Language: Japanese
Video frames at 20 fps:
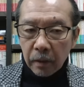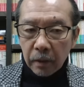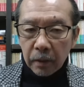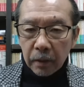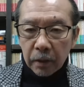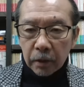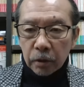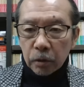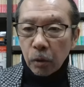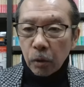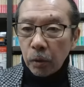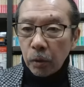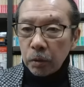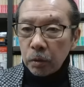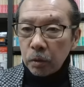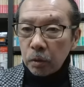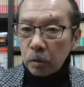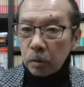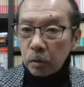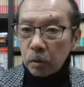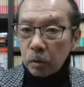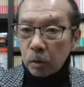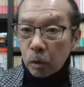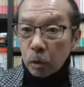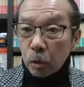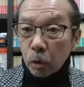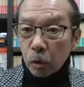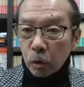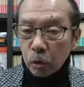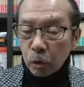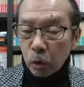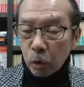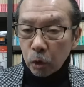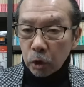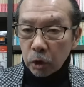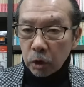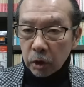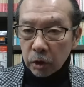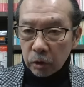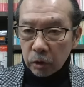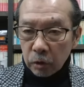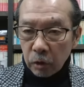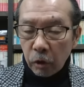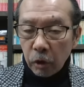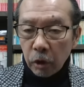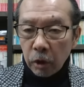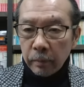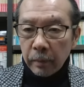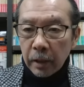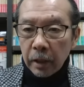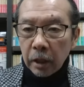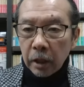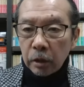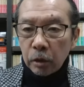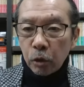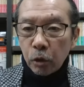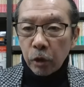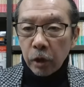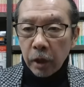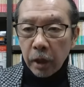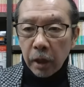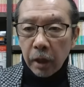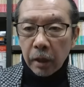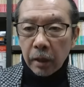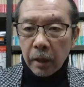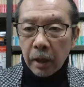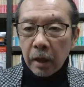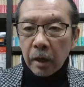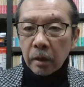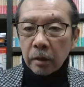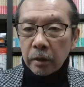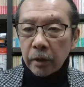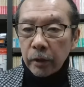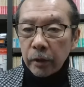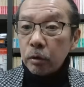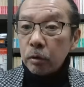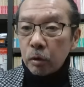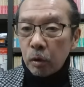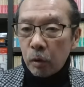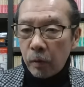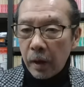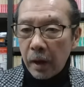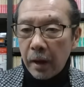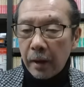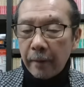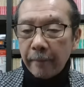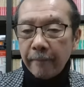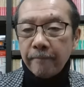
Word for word: えー、そういうことと同時にですよ、今ネットでね、流れているのは、